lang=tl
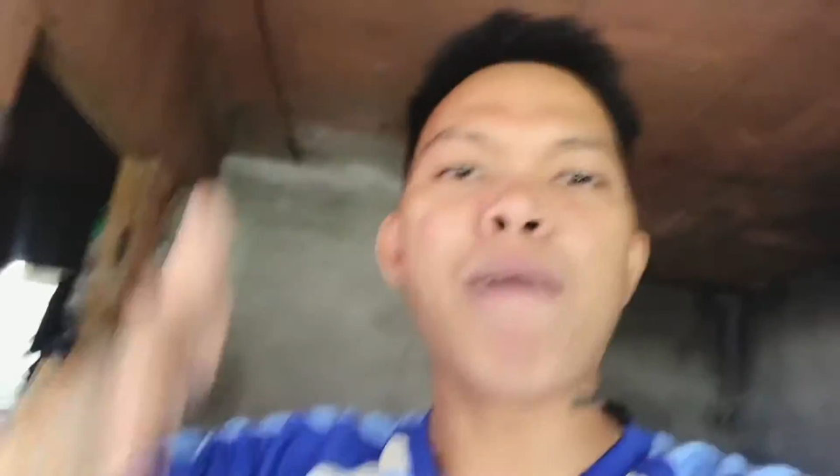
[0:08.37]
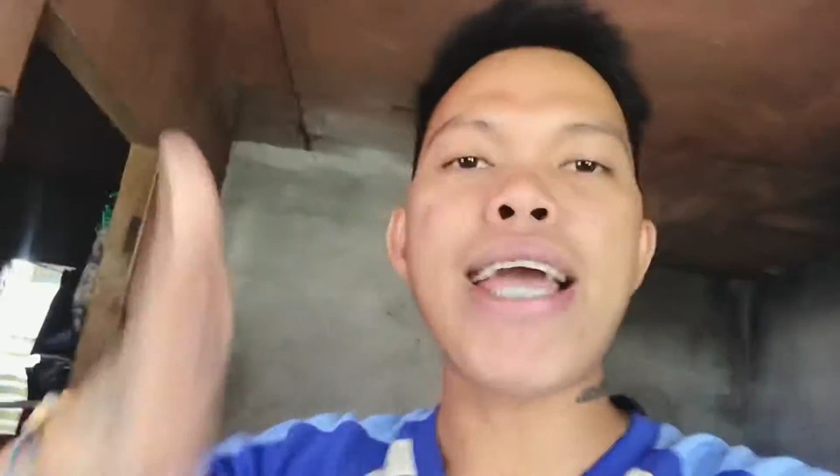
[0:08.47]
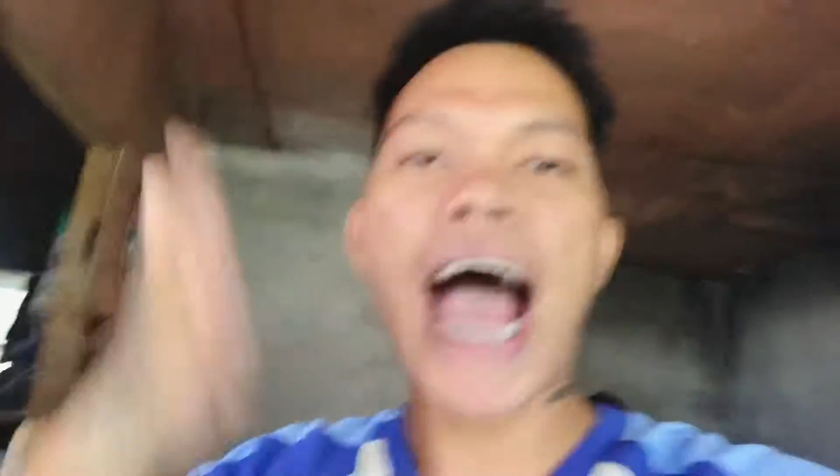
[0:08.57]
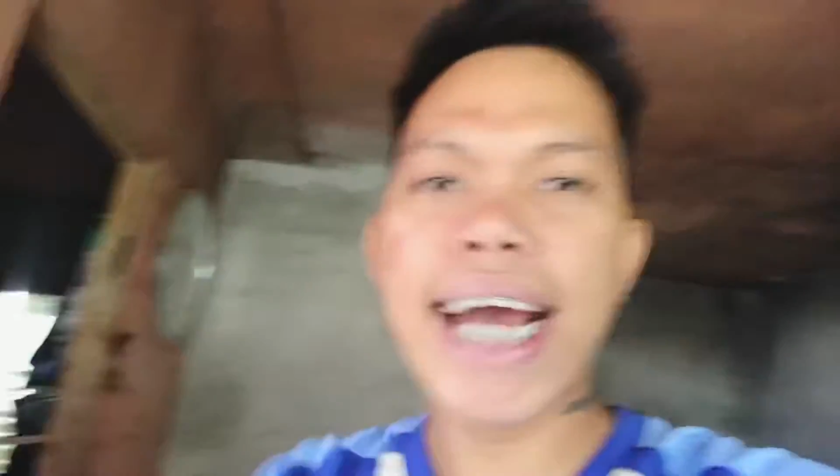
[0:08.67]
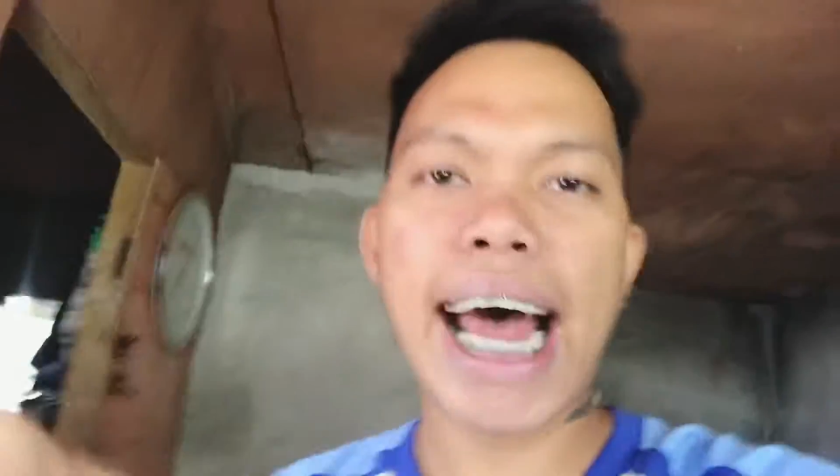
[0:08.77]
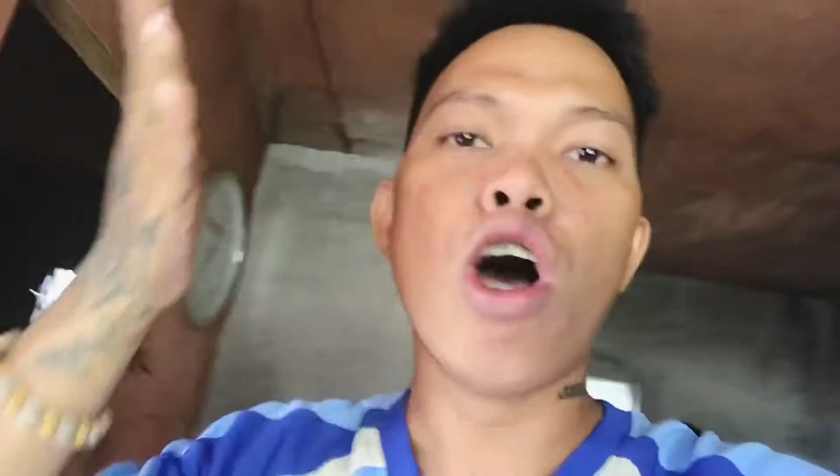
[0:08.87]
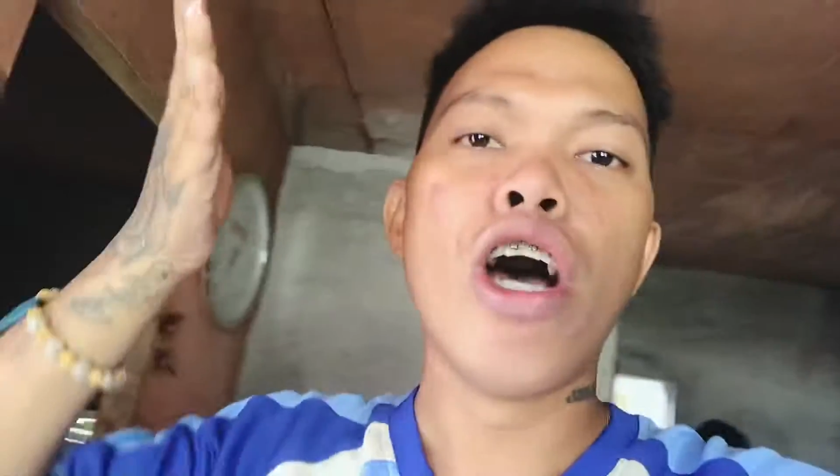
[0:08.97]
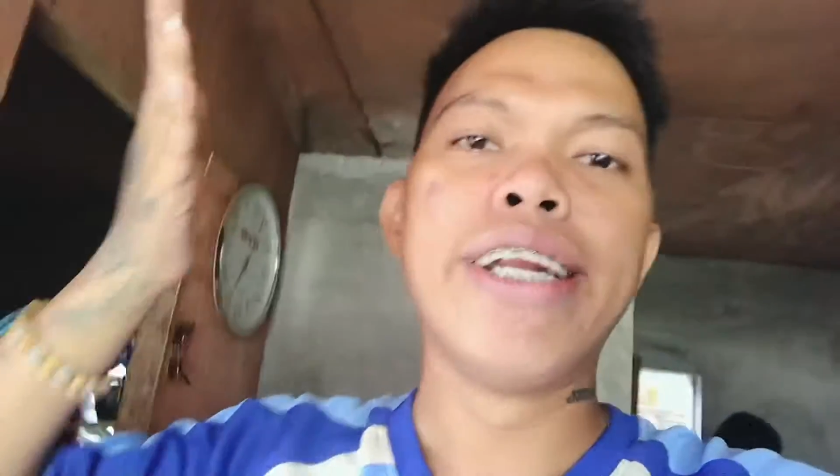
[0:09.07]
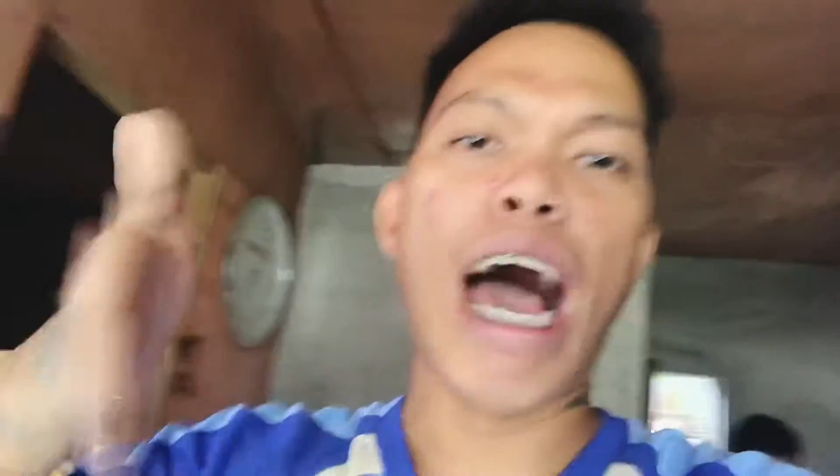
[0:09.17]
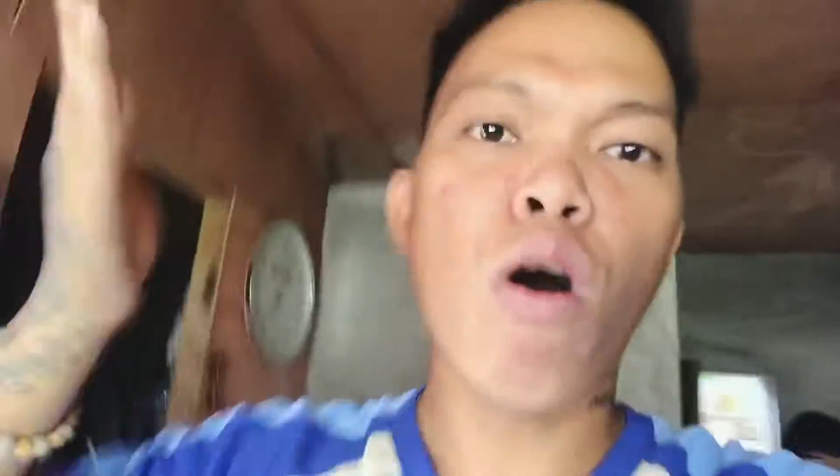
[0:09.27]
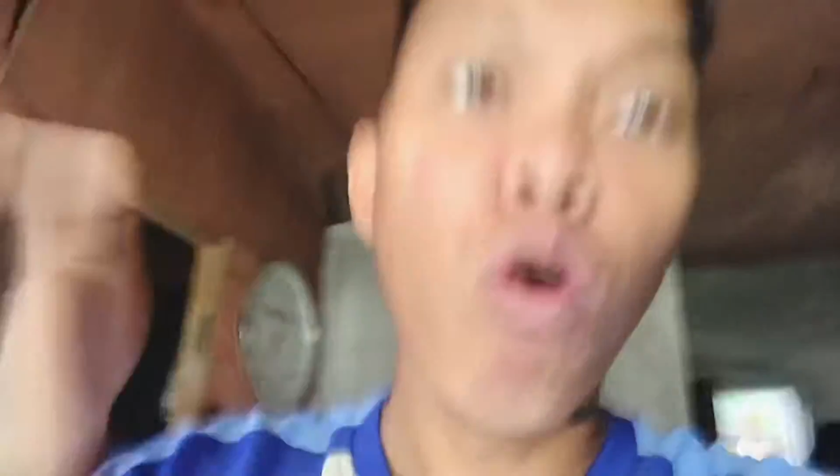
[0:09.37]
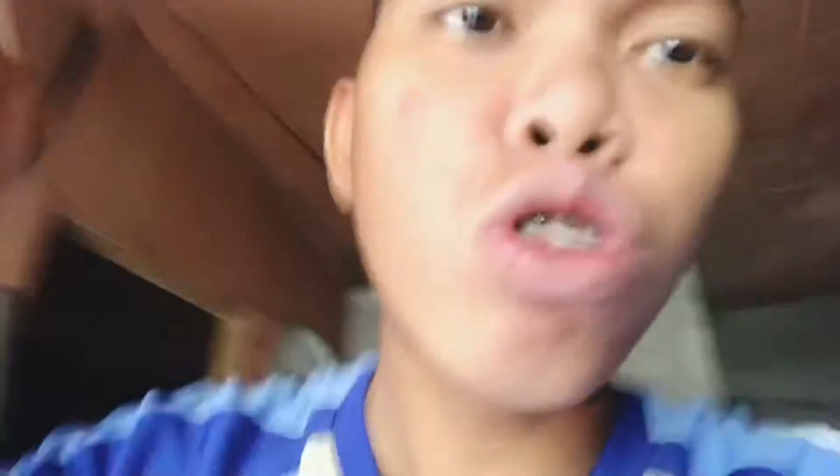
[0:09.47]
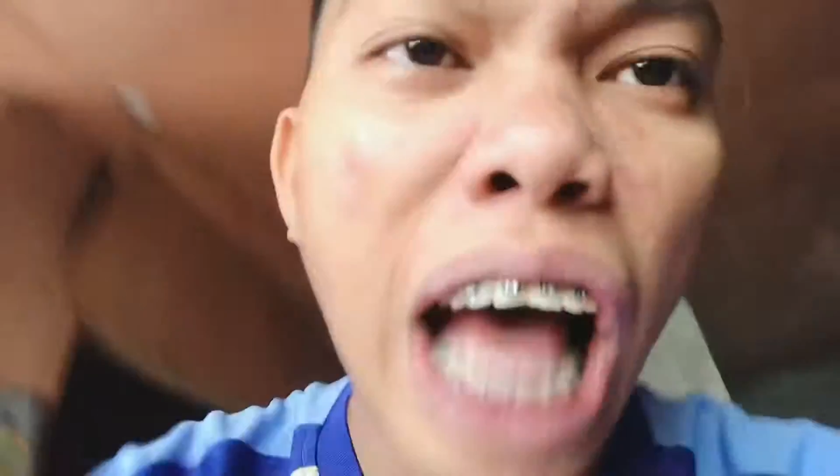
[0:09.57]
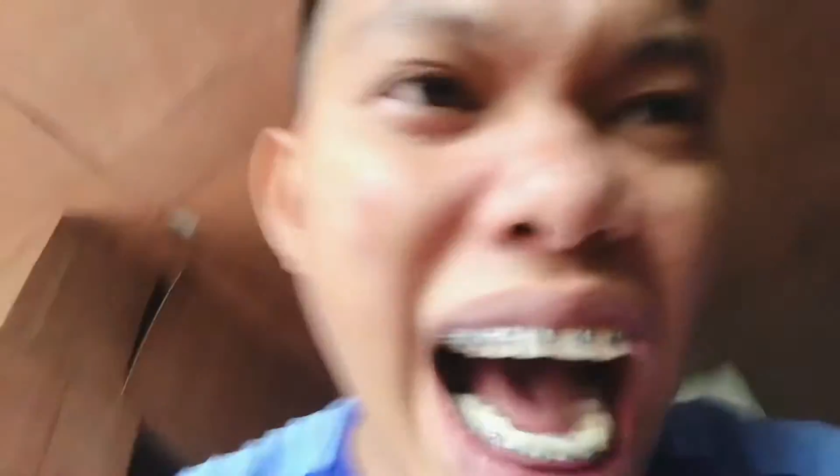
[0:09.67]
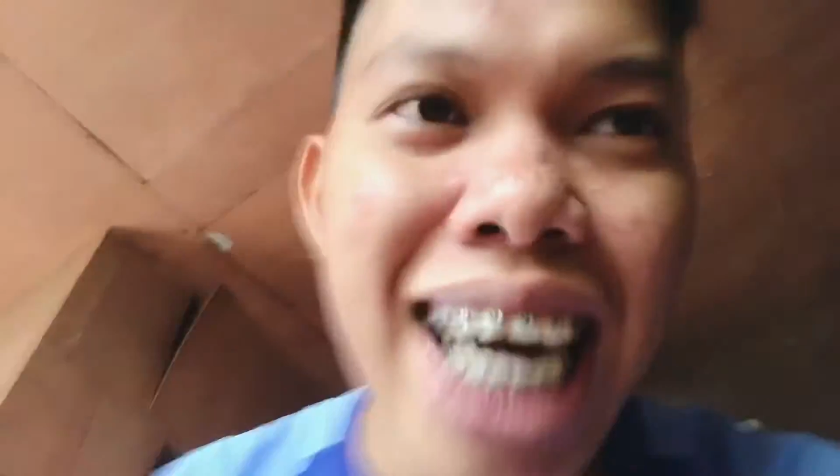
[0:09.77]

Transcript: bayaran na utang.